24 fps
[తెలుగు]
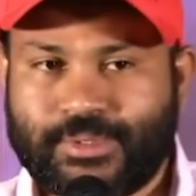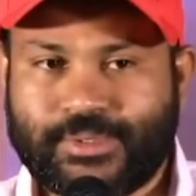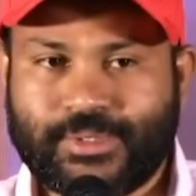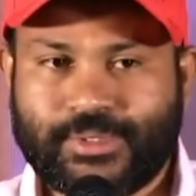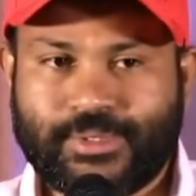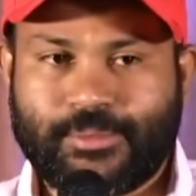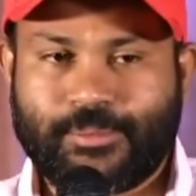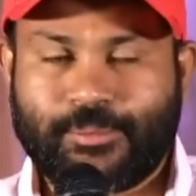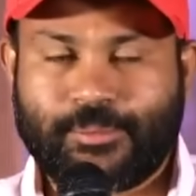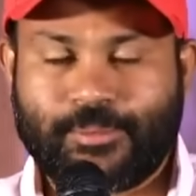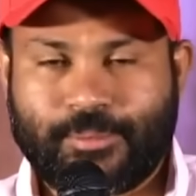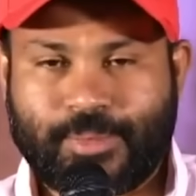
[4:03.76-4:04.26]
uh, uh,
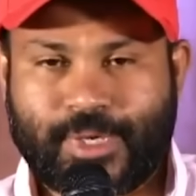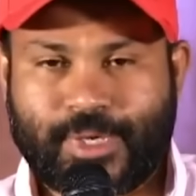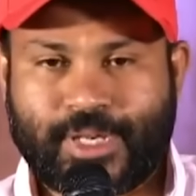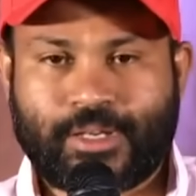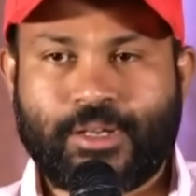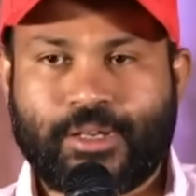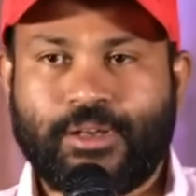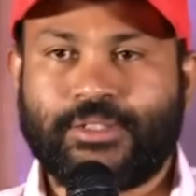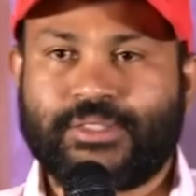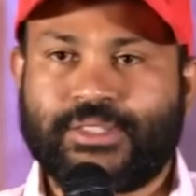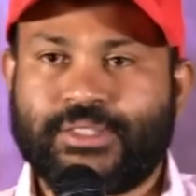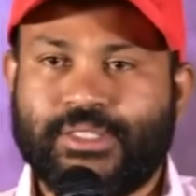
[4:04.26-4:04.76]

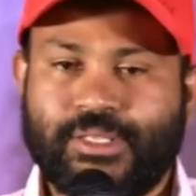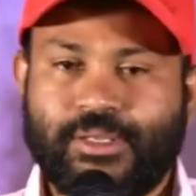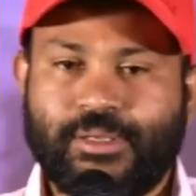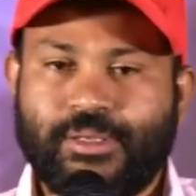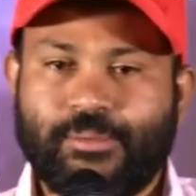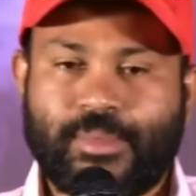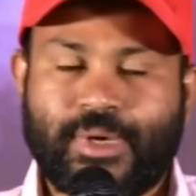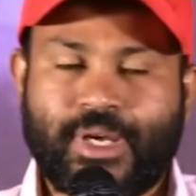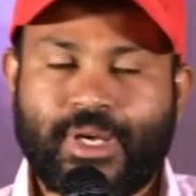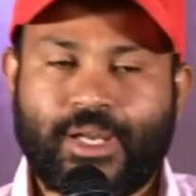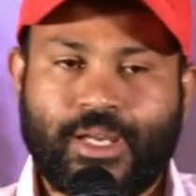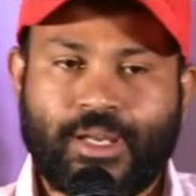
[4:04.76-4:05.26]
పరంగా వస్తే
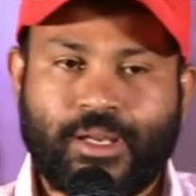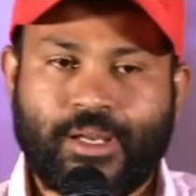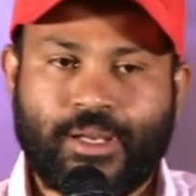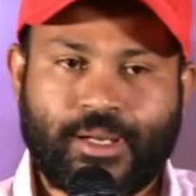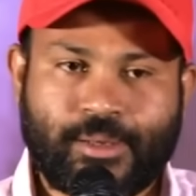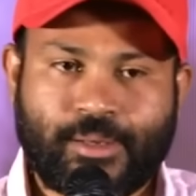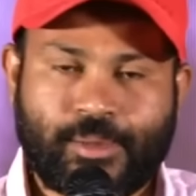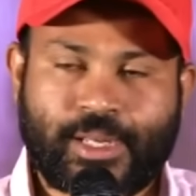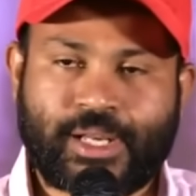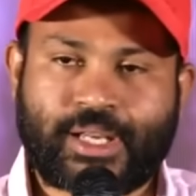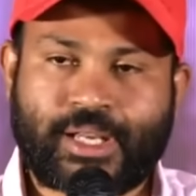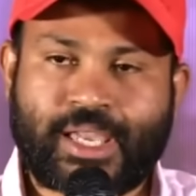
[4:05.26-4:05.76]
మా
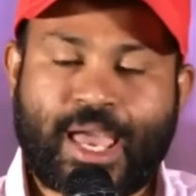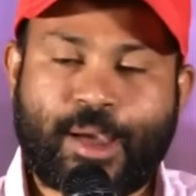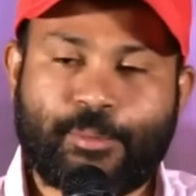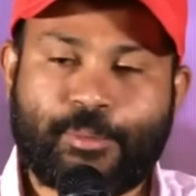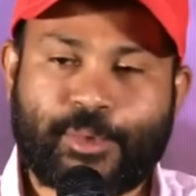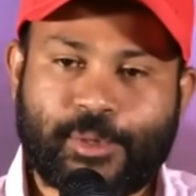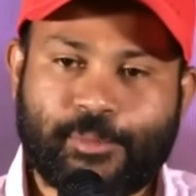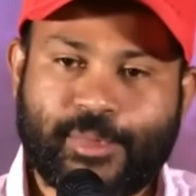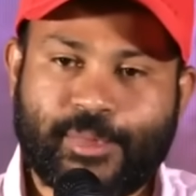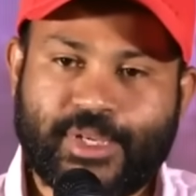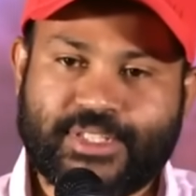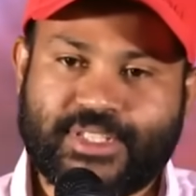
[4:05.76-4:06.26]
మా
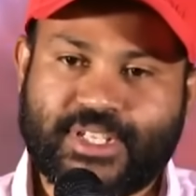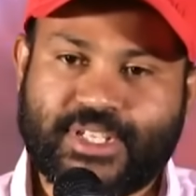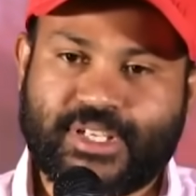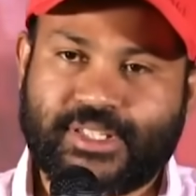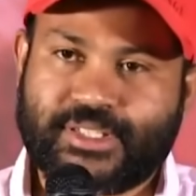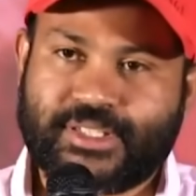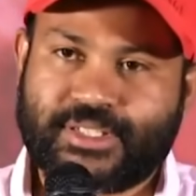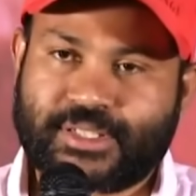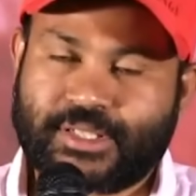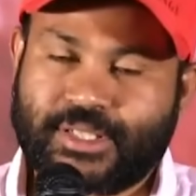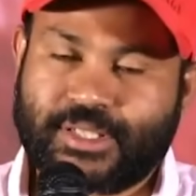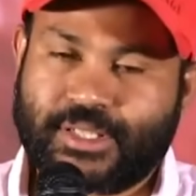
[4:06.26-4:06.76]
కెమెరామెన్
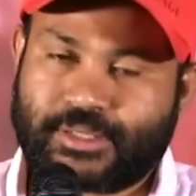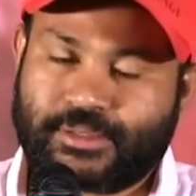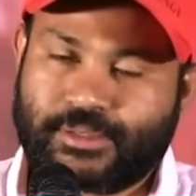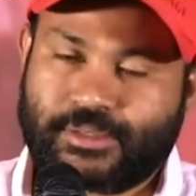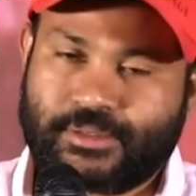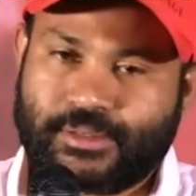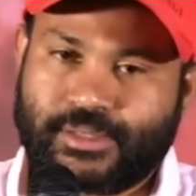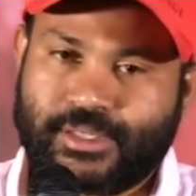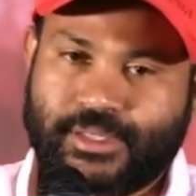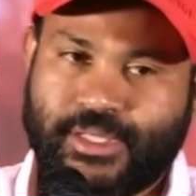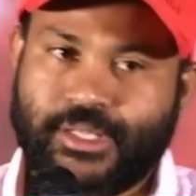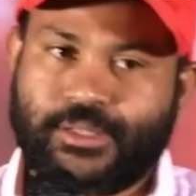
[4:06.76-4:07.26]
జగదీష్ గారు
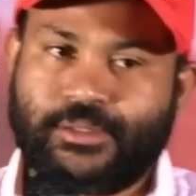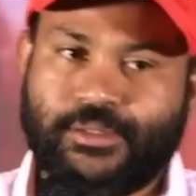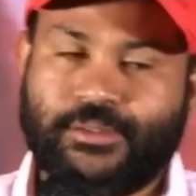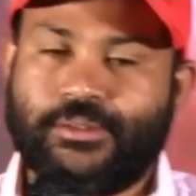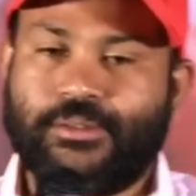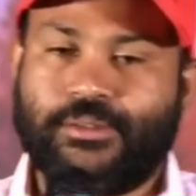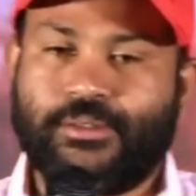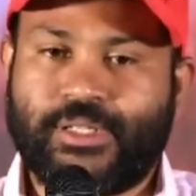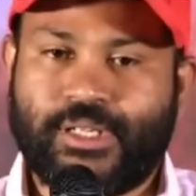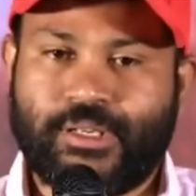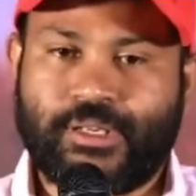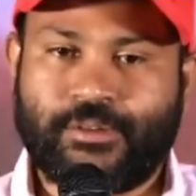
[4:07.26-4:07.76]
నేను
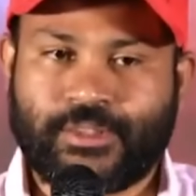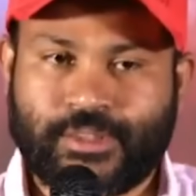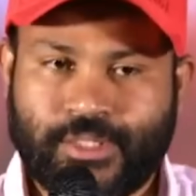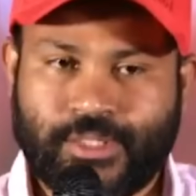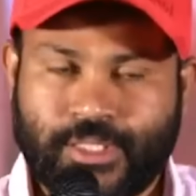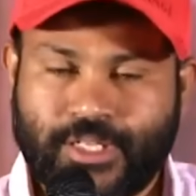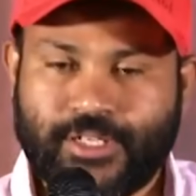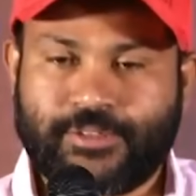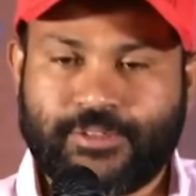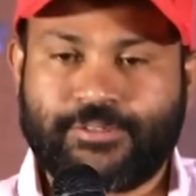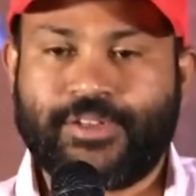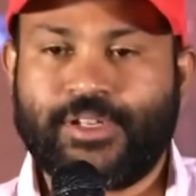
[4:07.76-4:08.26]
నా
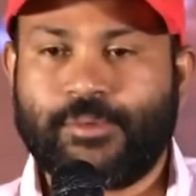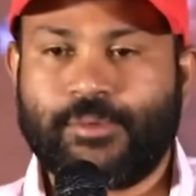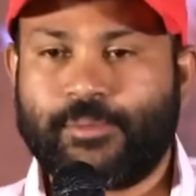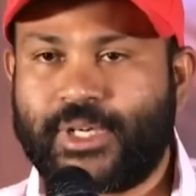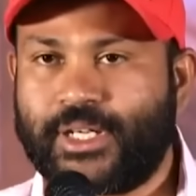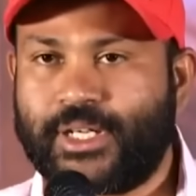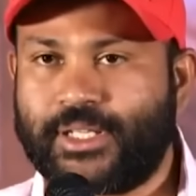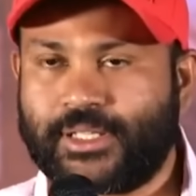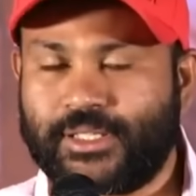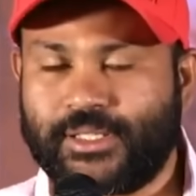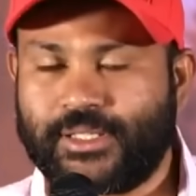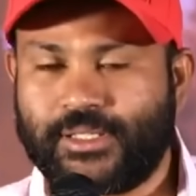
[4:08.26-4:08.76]
థర్డ్ ఫిల్మ్
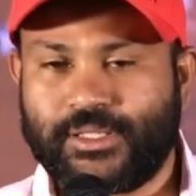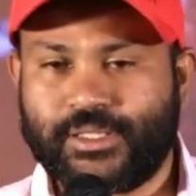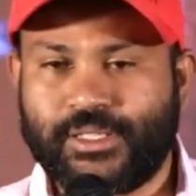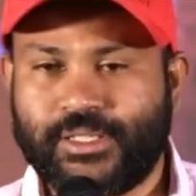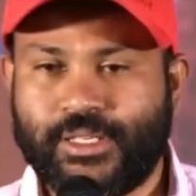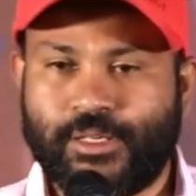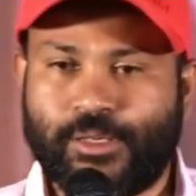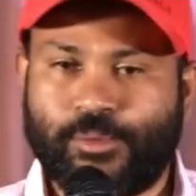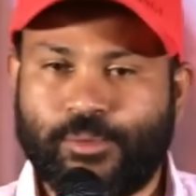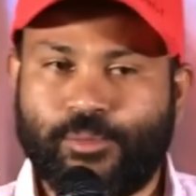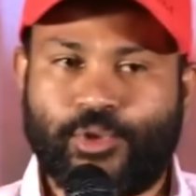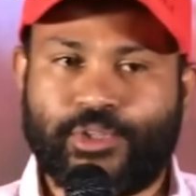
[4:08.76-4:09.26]
అండి ఇది
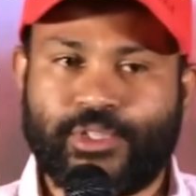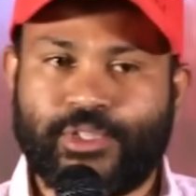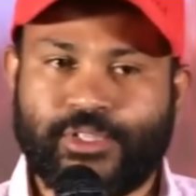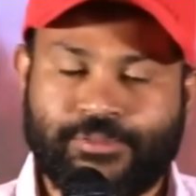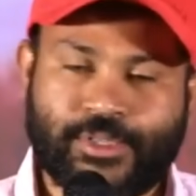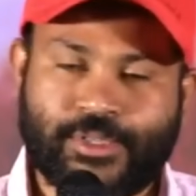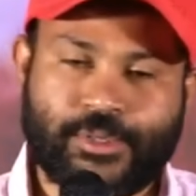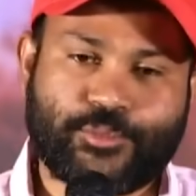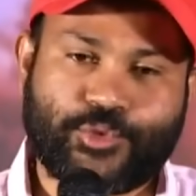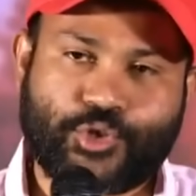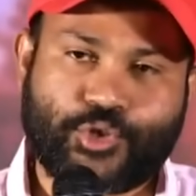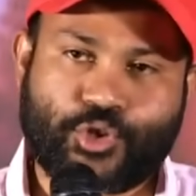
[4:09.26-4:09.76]
నేను నా మొదటి
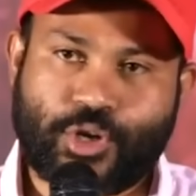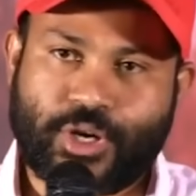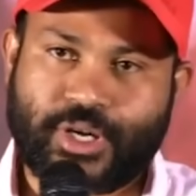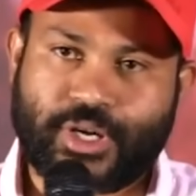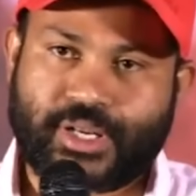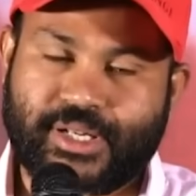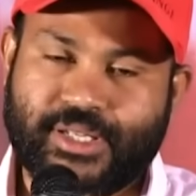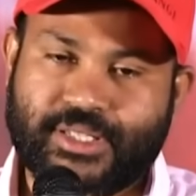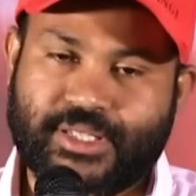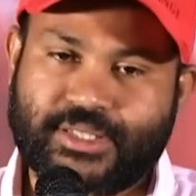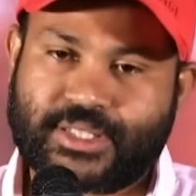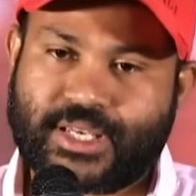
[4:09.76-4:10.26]
ఫిల్మ్
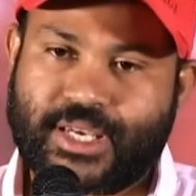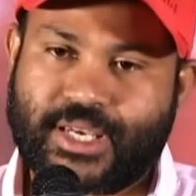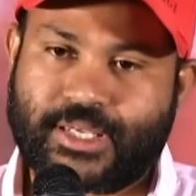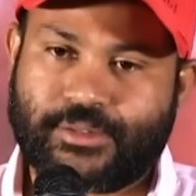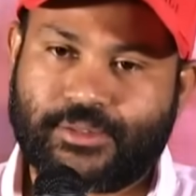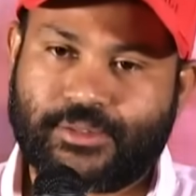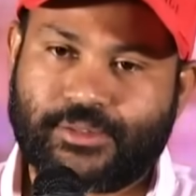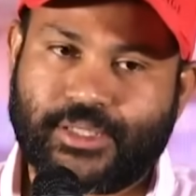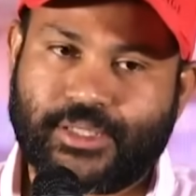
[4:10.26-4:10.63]
జోహార్ నుంచి ఆయనతో